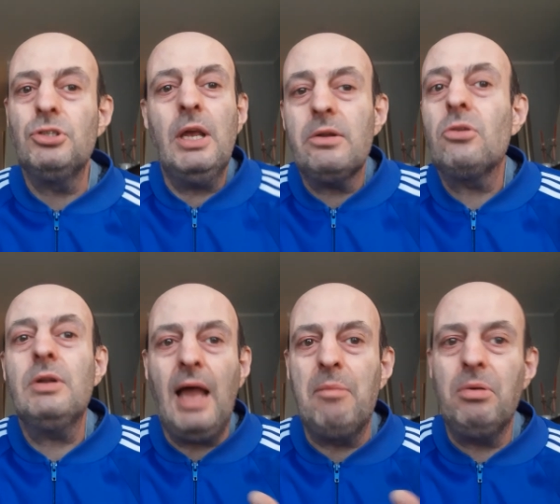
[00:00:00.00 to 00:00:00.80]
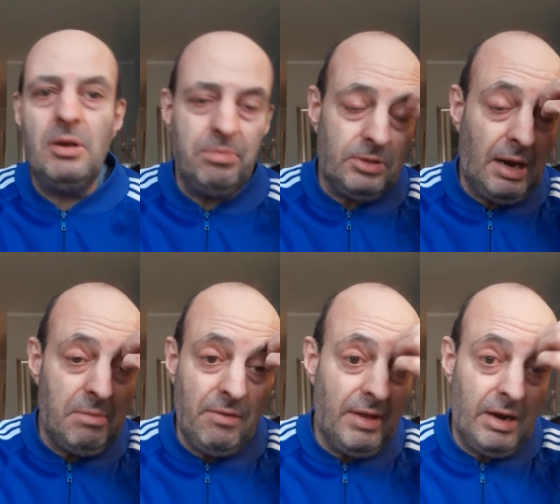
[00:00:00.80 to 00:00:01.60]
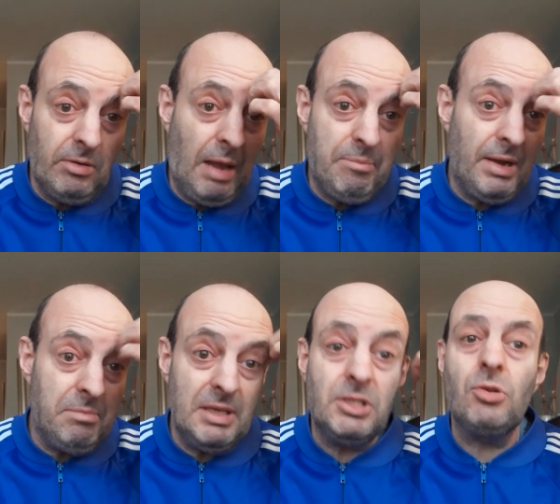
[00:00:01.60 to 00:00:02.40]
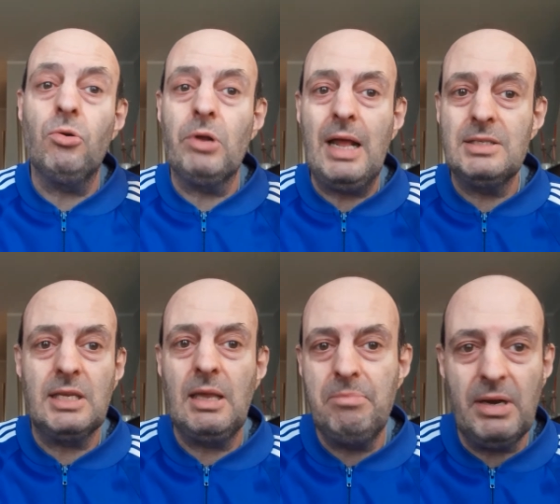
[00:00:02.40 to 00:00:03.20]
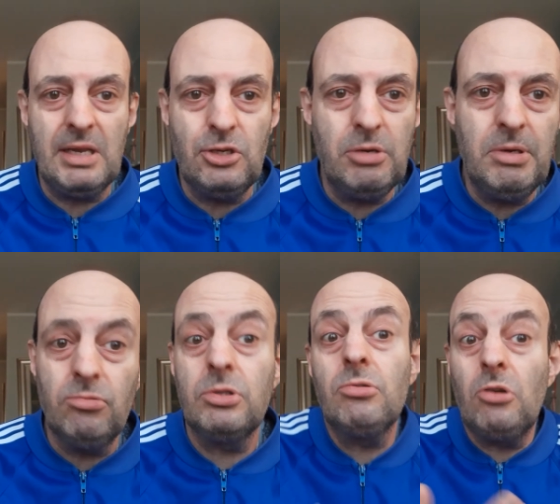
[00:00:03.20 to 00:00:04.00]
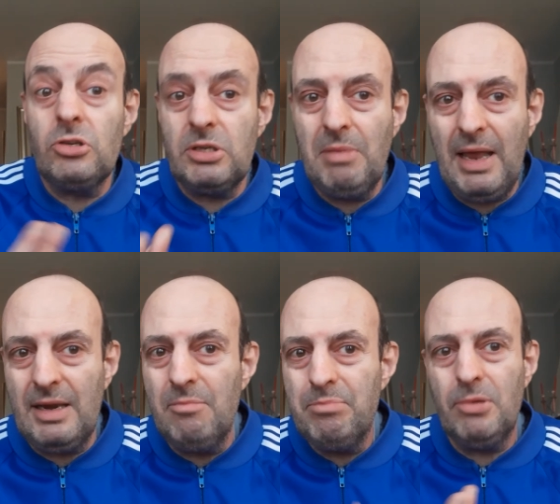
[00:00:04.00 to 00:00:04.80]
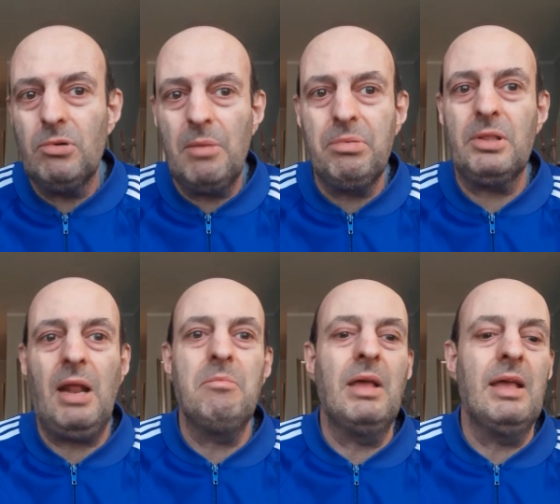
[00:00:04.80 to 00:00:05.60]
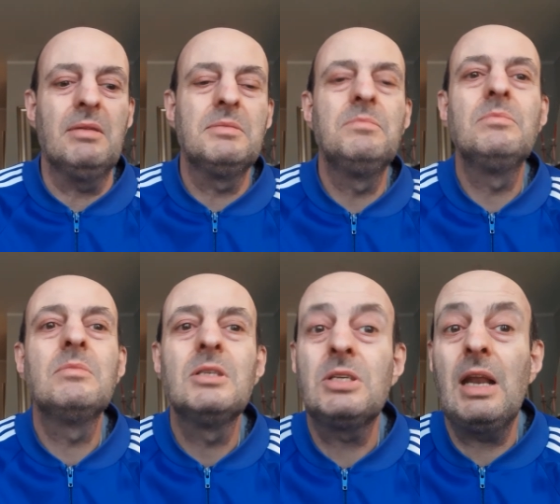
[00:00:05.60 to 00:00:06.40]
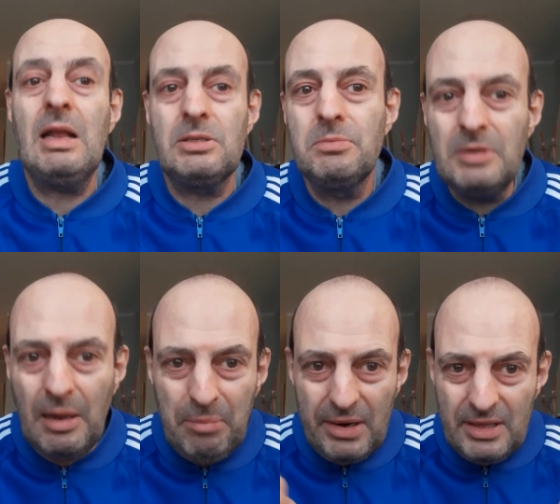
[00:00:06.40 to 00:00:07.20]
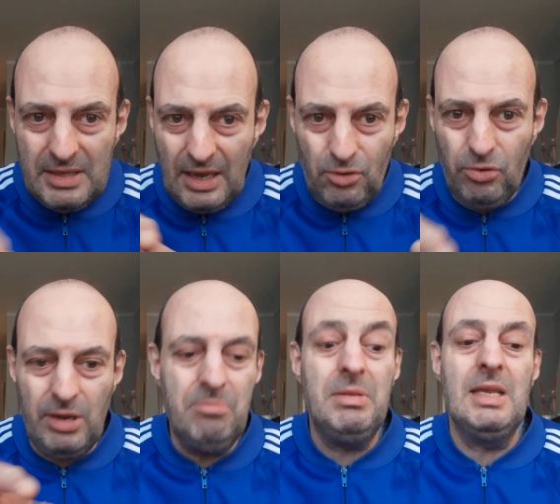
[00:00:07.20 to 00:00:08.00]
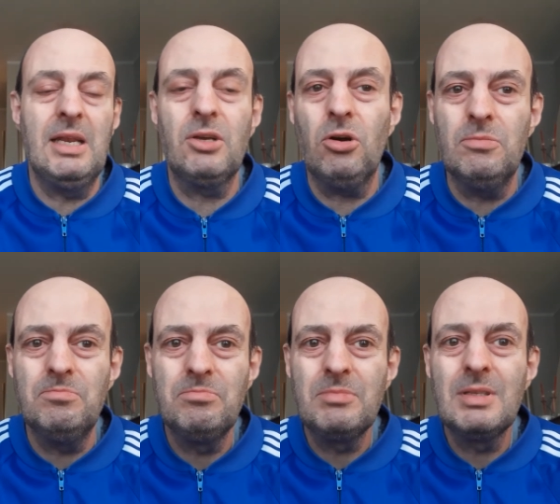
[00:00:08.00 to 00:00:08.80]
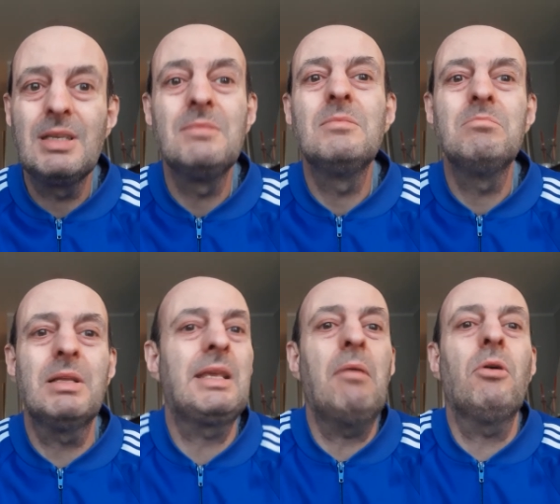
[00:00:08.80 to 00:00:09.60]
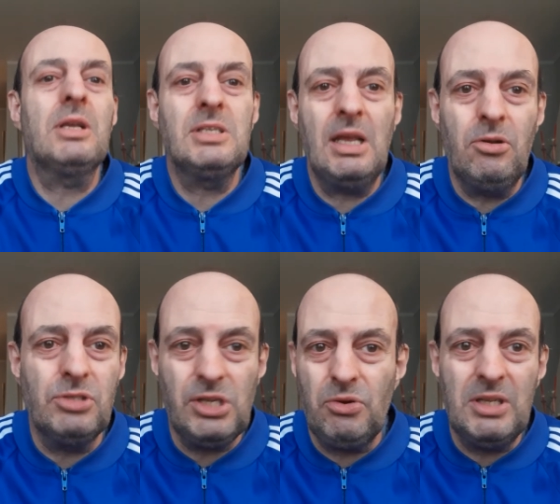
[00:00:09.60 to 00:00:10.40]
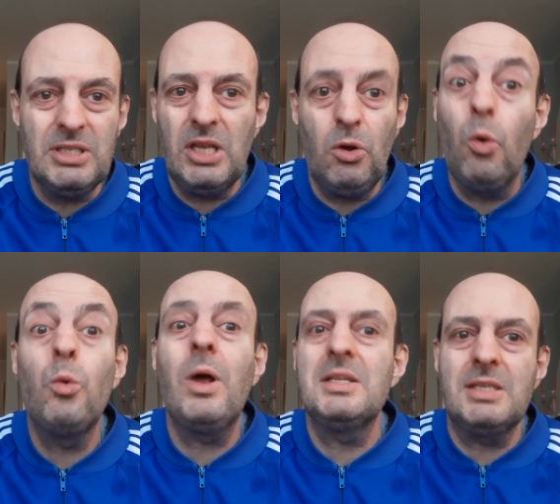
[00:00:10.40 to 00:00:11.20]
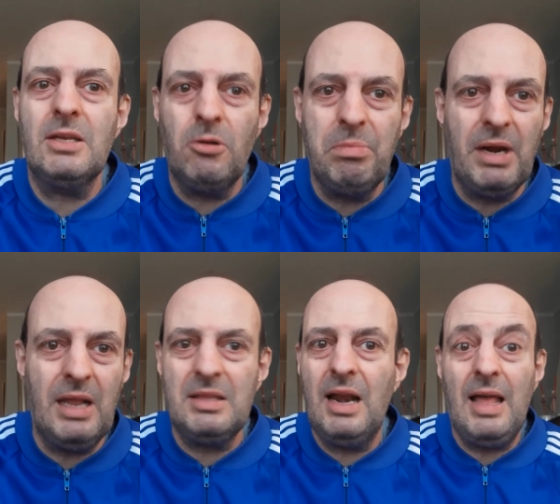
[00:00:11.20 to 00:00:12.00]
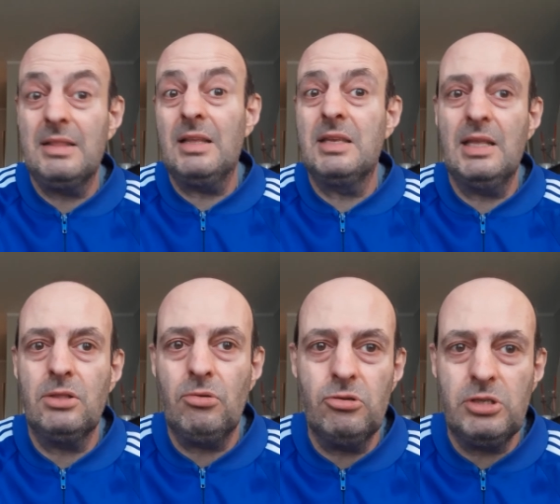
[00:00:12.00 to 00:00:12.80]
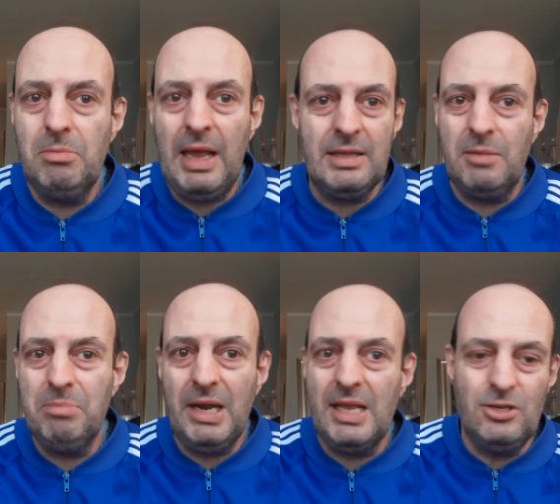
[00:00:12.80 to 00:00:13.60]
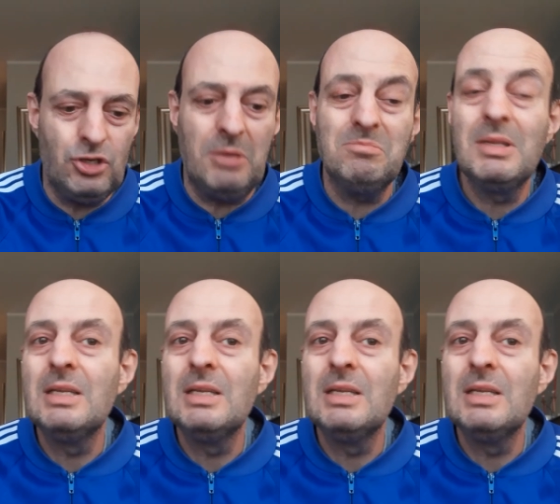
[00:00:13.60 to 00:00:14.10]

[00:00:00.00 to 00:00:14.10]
Certo, il Napoli potrebbe avere una per mezz'ora, anziché per dieci minuti, un Osimeni in più che potrebbe, se la, la partita è ancora in bilico, mettiamo che siano 0-0, 1-0 per l'Atalanta, ti entra un ti pareggia,